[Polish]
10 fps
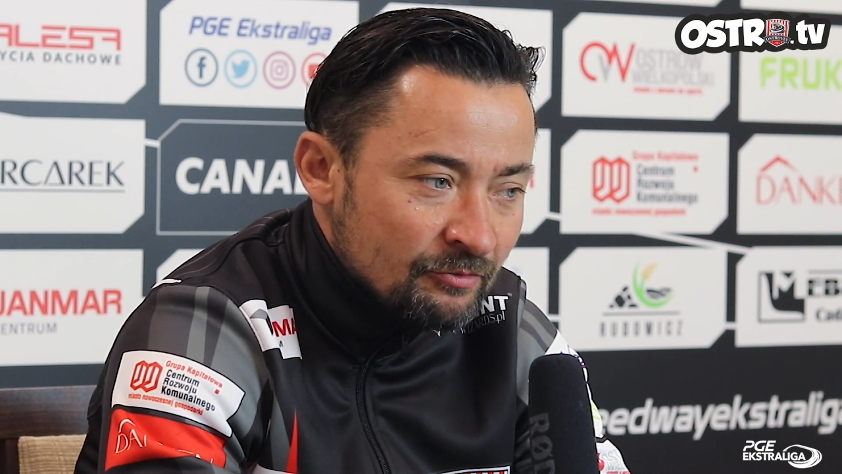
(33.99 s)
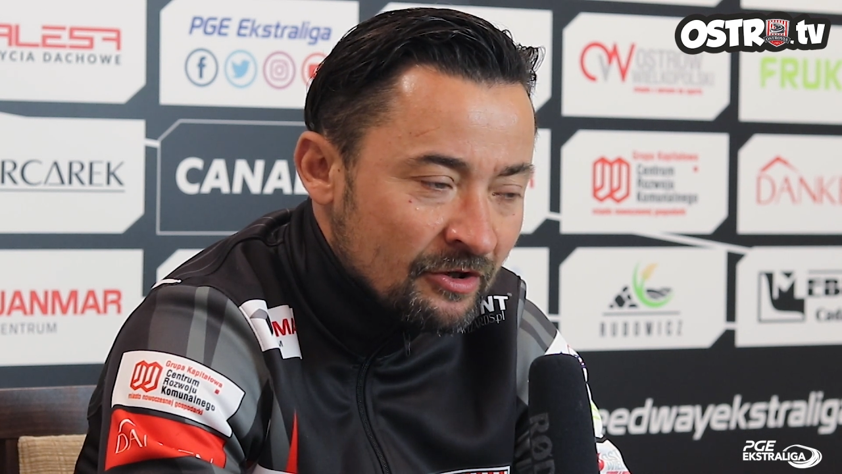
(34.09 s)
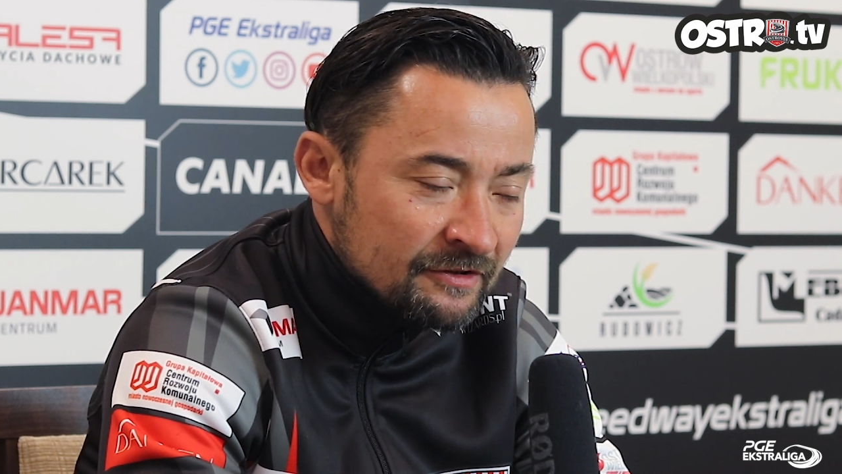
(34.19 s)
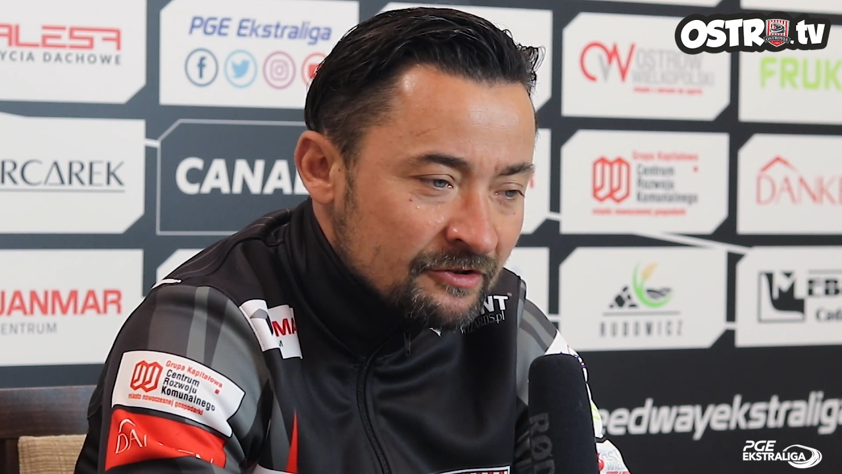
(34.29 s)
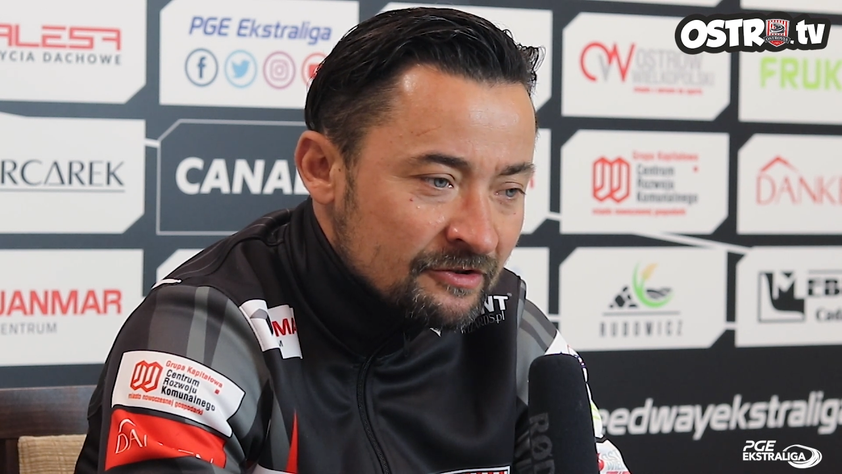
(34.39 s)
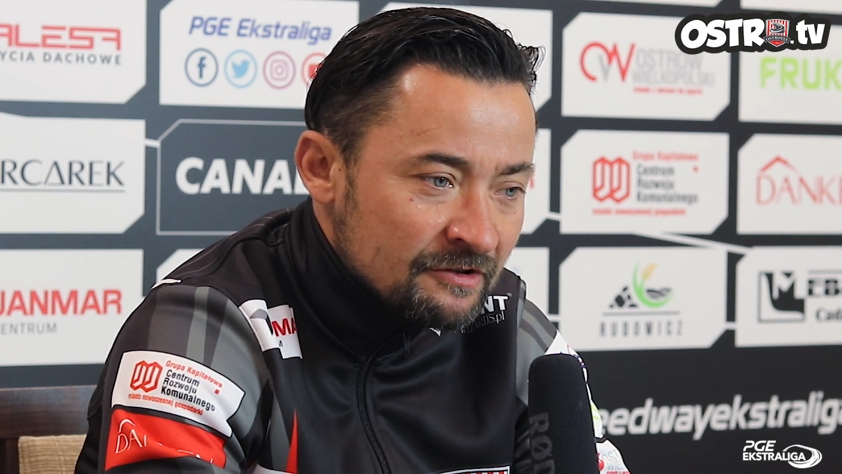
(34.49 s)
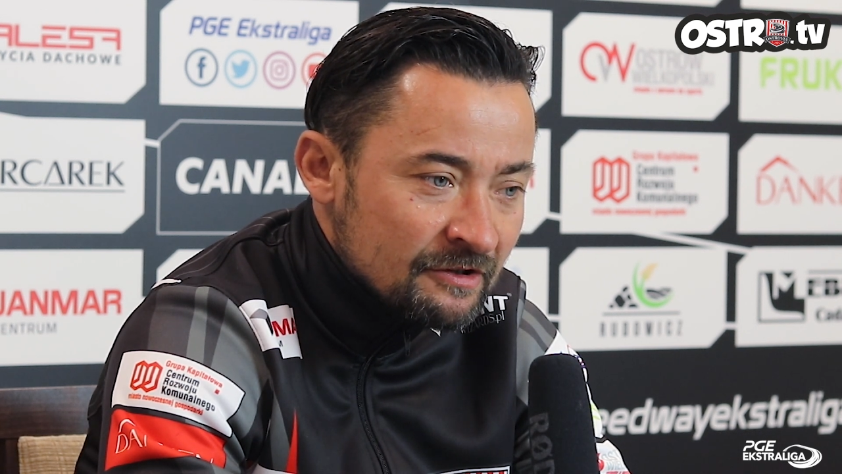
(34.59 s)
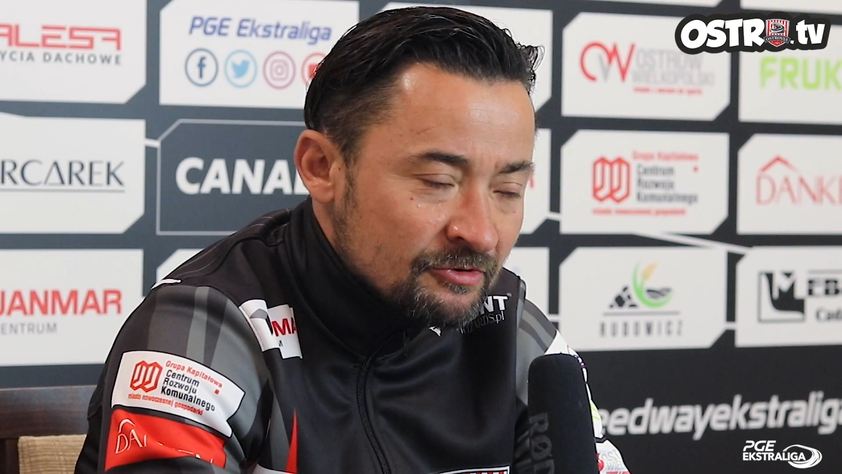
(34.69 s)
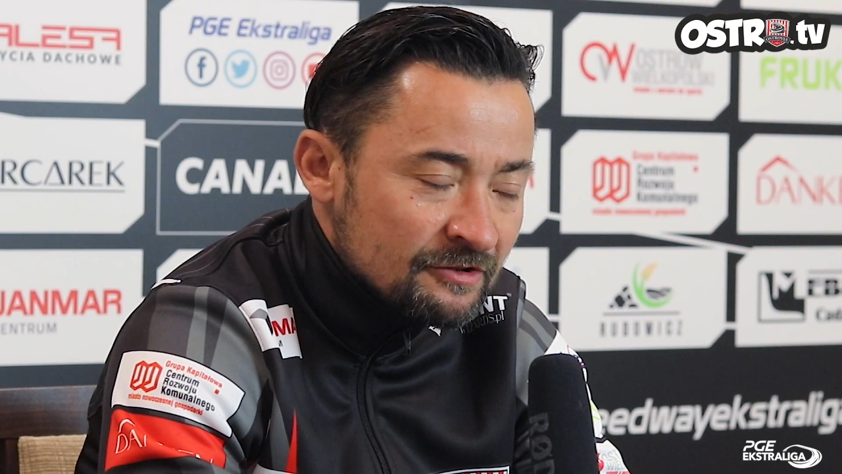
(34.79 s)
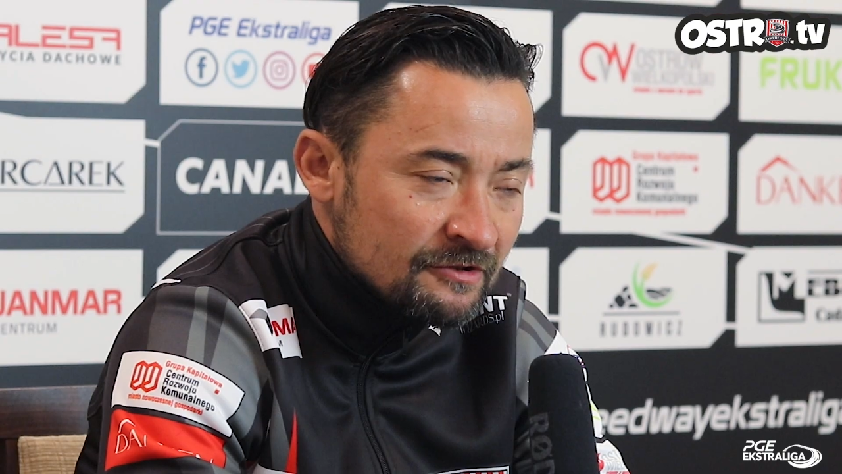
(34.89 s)
pokazać się z
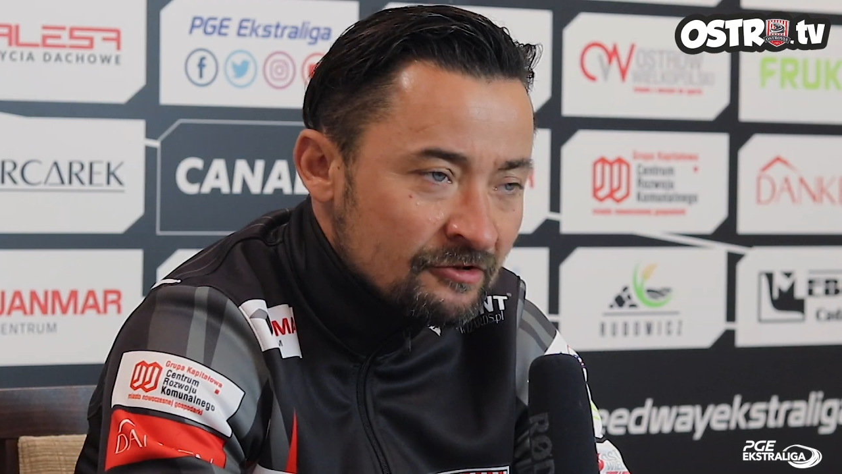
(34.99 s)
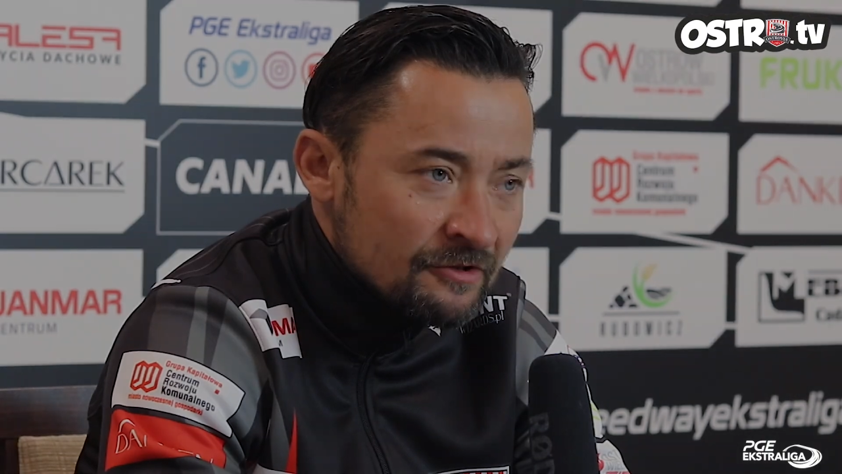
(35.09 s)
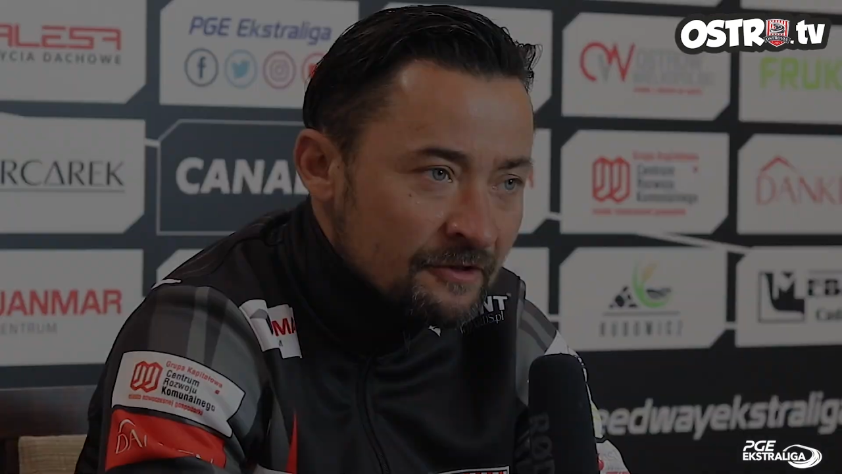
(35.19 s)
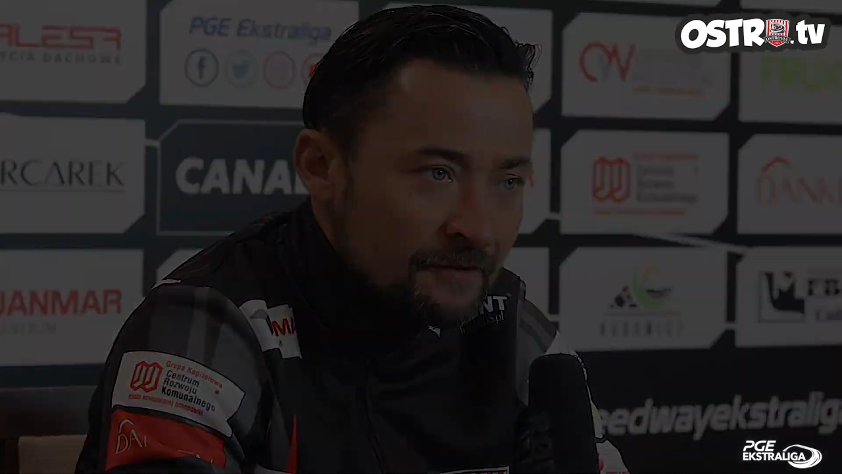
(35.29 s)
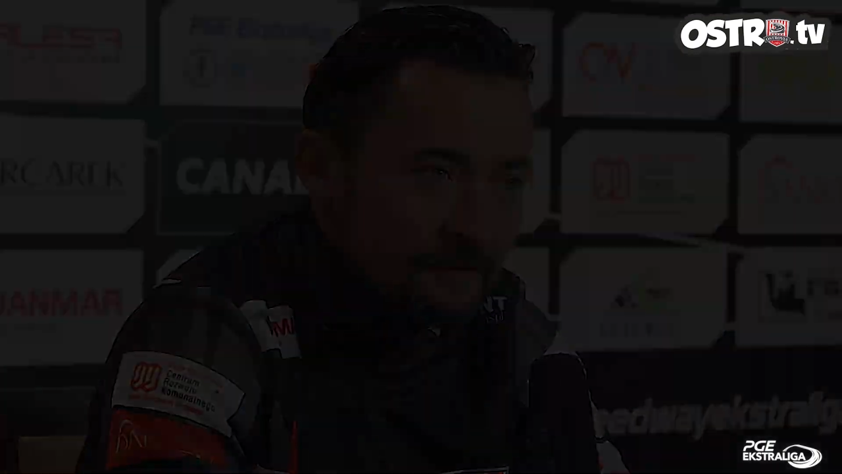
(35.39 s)
lepszej strony.